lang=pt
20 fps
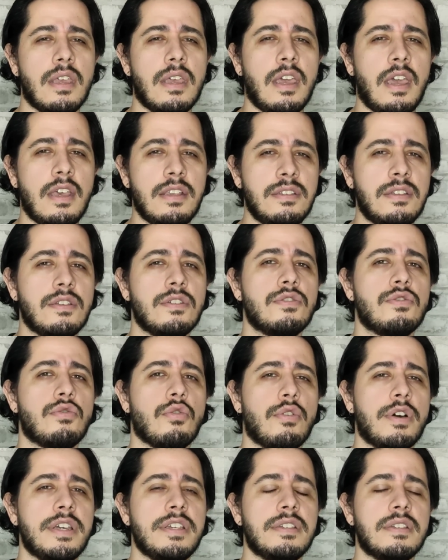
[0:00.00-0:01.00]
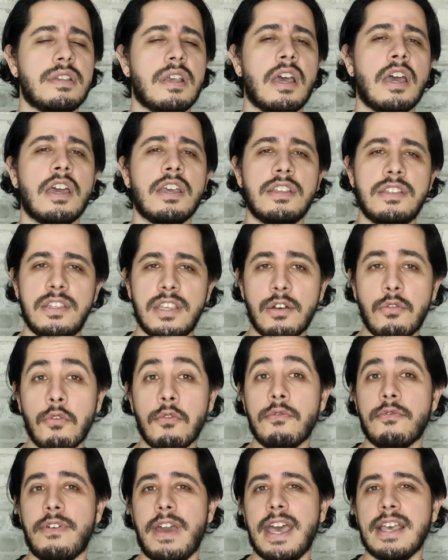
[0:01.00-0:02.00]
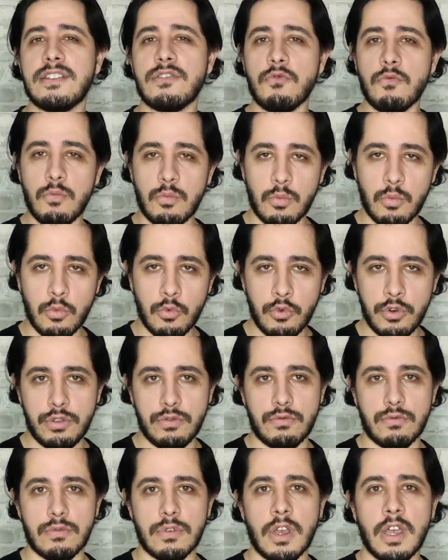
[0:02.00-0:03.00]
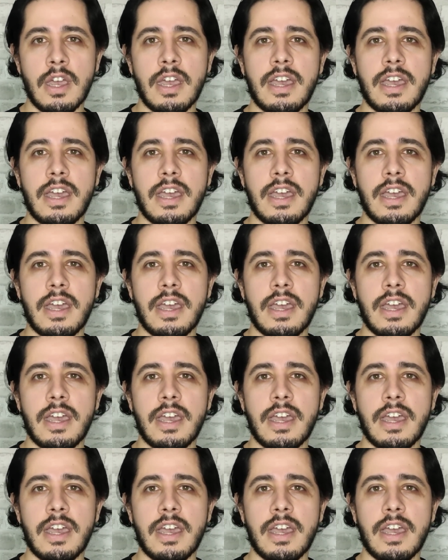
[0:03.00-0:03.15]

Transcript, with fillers: esses dois se conversam muito.